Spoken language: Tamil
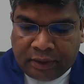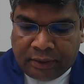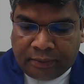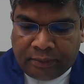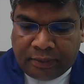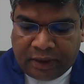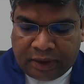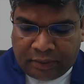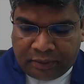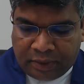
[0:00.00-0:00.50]

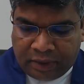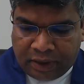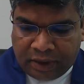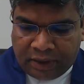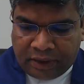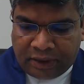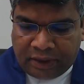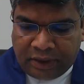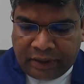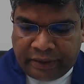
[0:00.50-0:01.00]
பிரிவு
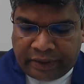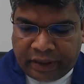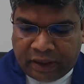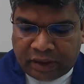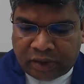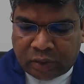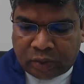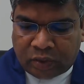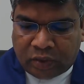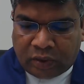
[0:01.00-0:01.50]
எட்டு இறை
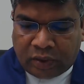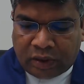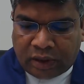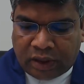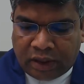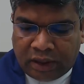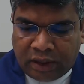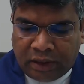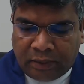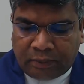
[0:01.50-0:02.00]

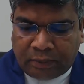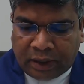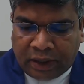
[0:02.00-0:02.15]
சொற்றொடர்கள்